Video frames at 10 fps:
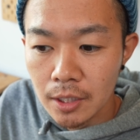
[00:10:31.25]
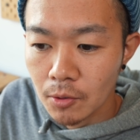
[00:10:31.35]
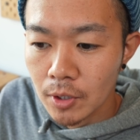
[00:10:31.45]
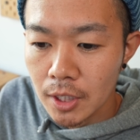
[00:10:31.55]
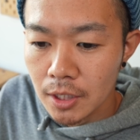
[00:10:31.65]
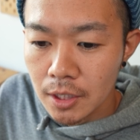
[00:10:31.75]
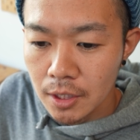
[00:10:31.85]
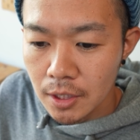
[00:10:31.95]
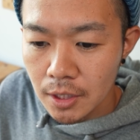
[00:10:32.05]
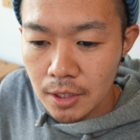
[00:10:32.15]
どんな
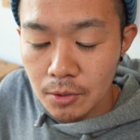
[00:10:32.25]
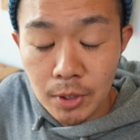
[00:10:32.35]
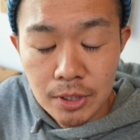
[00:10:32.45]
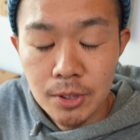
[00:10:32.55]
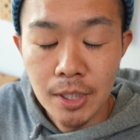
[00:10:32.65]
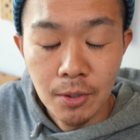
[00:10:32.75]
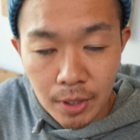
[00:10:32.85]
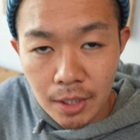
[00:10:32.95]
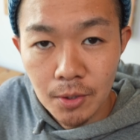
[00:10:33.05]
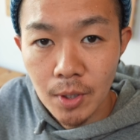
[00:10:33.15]
あ動画作ってるの
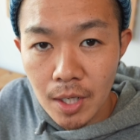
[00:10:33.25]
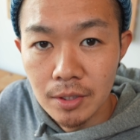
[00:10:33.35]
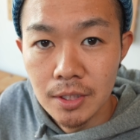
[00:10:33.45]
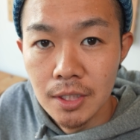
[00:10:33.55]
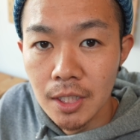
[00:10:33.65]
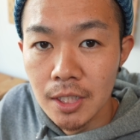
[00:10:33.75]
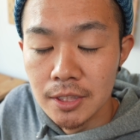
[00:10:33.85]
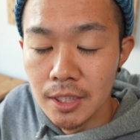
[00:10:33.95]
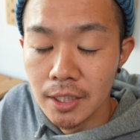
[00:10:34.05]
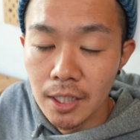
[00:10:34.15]
かなっていうのを確認
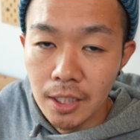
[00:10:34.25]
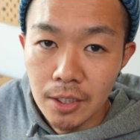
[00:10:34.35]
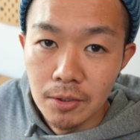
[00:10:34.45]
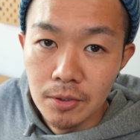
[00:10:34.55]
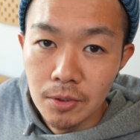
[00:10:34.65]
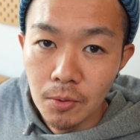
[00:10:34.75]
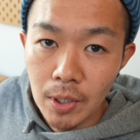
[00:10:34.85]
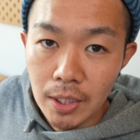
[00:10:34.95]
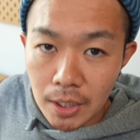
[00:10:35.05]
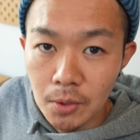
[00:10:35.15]
していただけるの
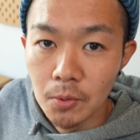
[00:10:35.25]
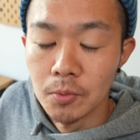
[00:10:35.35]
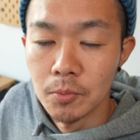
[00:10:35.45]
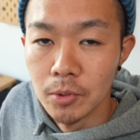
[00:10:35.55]
かなと思い